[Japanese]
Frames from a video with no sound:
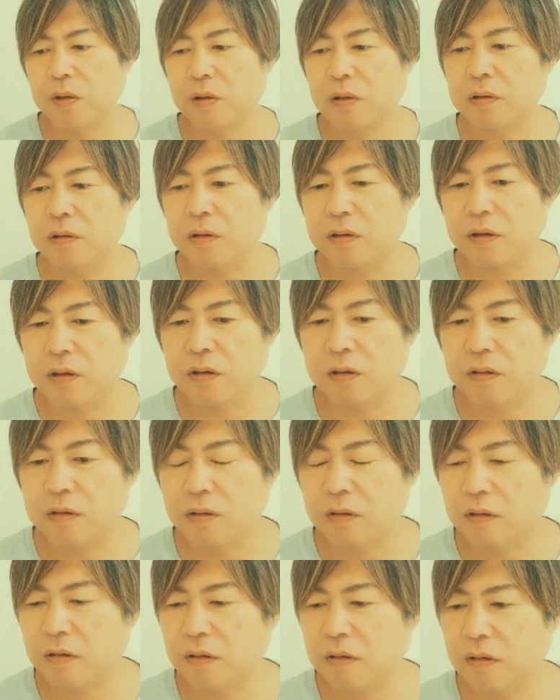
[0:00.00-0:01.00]
かなり、
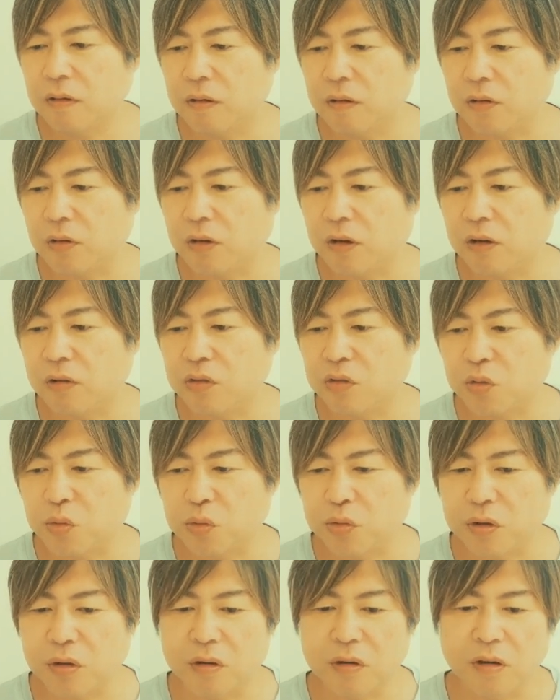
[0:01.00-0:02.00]
なん角度
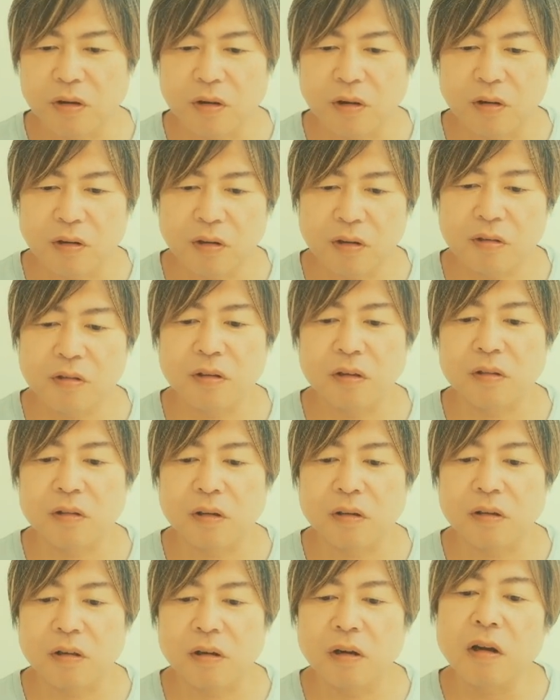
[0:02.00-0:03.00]
の高い話だっ
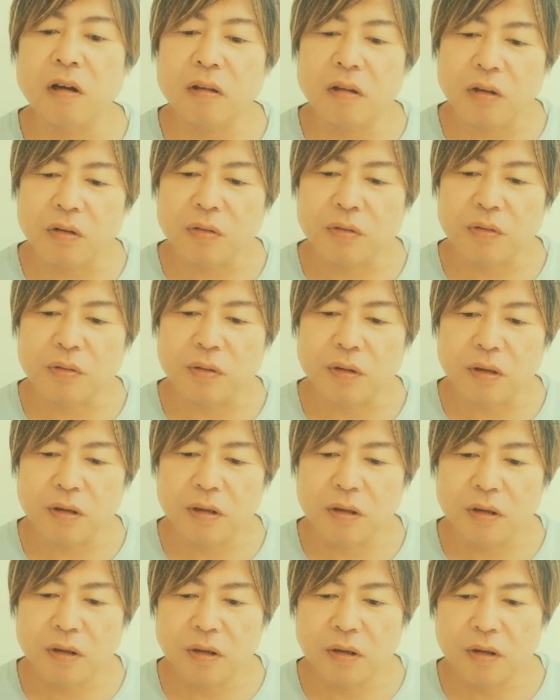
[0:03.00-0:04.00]
たんだなっていうふうに
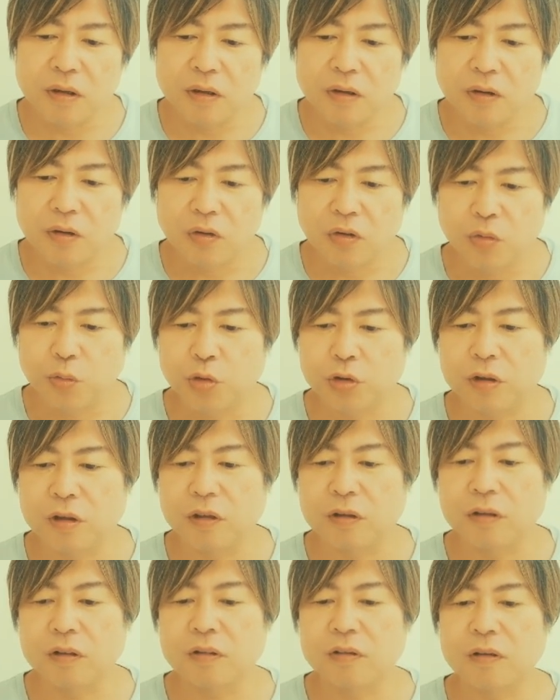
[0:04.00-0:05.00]
思っ
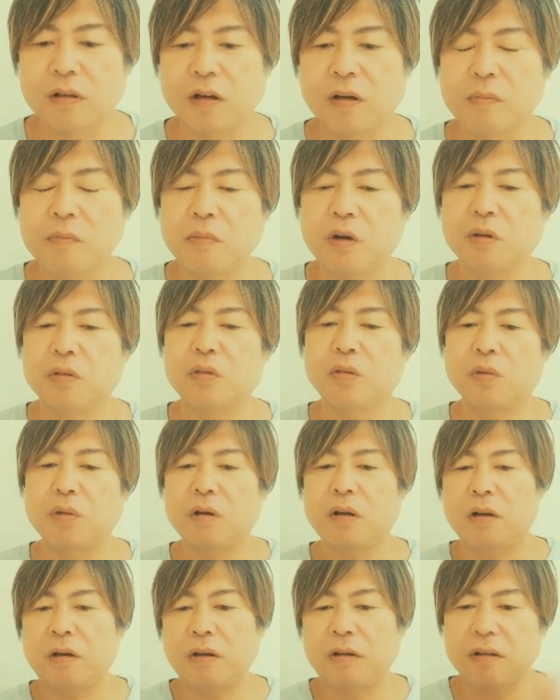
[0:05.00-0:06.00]
たんですが、まあそこ
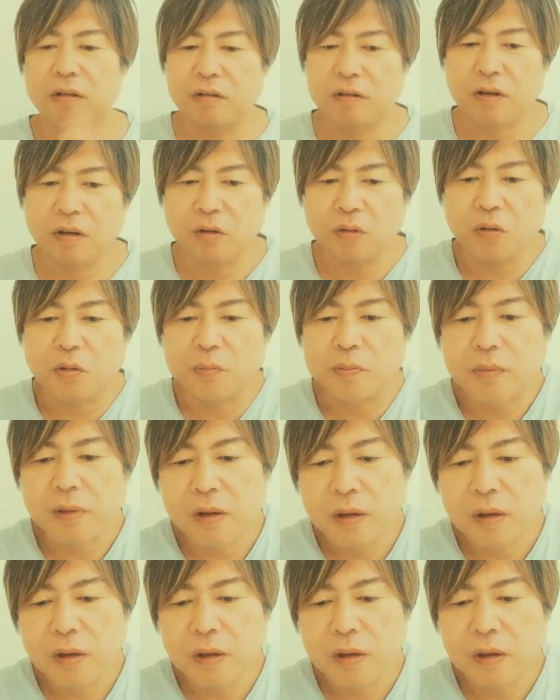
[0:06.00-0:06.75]
からなんですけど、